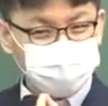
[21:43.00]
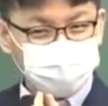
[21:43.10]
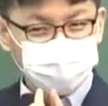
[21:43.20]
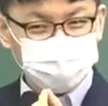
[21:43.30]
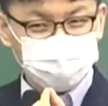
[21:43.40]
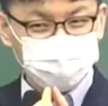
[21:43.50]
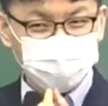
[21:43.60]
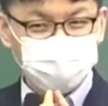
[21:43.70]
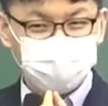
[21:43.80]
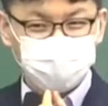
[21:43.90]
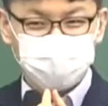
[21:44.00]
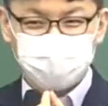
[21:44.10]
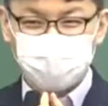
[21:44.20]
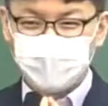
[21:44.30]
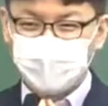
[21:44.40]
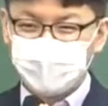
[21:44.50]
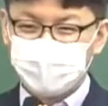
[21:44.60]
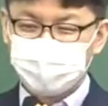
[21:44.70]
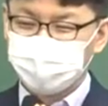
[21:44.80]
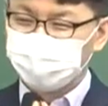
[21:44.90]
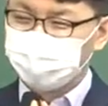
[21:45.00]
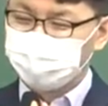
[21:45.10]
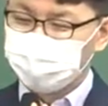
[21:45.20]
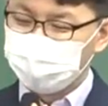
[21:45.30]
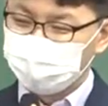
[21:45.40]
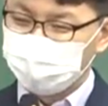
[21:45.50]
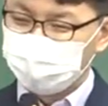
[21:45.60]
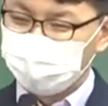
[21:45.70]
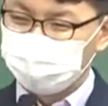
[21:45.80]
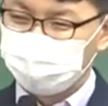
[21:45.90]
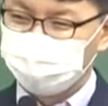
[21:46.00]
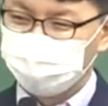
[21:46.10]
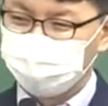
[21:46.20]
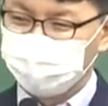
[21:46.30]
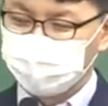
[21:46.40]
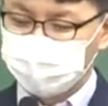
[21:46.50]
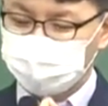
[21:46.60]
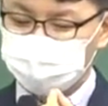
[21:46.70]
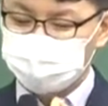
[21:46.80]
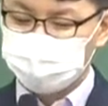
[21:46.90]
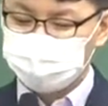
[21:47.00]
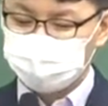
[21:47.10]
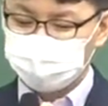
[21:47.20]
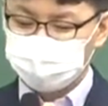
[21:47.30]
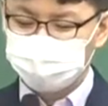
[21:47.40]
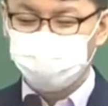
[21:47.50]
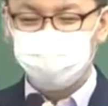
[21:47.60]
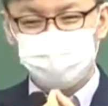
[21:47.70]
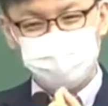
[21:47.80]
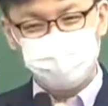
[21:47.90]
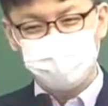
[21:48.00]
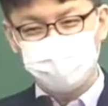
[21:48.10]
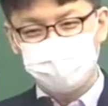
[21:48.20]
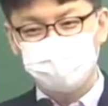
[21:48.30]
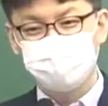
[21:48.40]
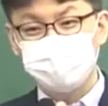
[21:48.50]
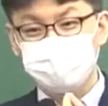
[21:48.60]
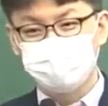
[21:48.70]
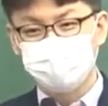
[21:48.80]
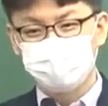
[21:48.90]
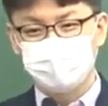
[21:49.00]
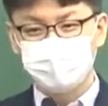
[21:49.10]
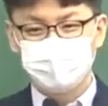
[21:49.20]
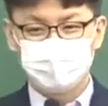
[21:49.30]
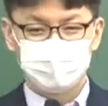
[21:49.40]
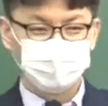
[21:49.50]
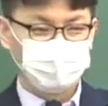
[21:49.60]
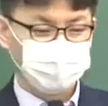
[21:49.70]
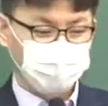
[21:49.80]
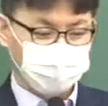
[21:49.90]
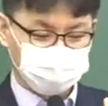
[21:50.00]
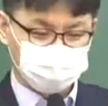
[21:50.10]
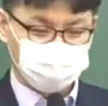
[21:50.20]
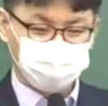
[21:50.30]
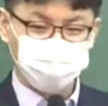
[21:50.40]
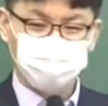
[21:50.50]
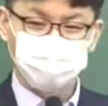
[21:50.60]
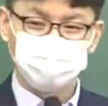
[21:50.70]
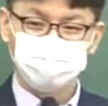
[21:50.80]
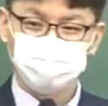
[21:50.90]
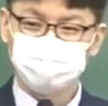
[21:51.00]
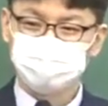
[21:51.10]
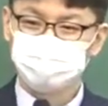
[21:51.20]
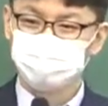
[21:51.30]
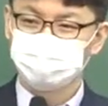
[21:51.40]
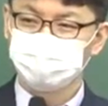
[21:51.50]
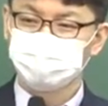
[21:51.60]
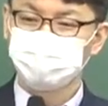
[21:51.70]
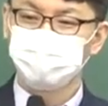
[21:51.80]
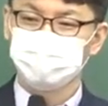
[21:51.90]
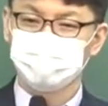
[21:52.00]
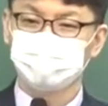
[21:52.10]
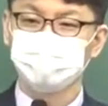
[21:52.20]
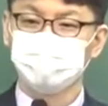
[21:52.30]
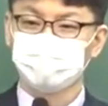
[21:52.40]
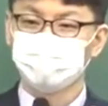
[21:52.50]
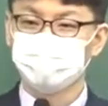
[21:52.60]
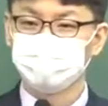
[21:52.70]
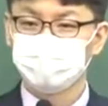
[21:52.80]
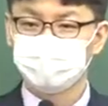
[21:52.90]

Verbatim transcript: 어디 민영화가 그 민영화 그리고 정부가 직접 제공한 그 사이 언저리 있는 애들이 항상 있어요. 제가 말씀드렸던 우정사업본부에서 하는 업무들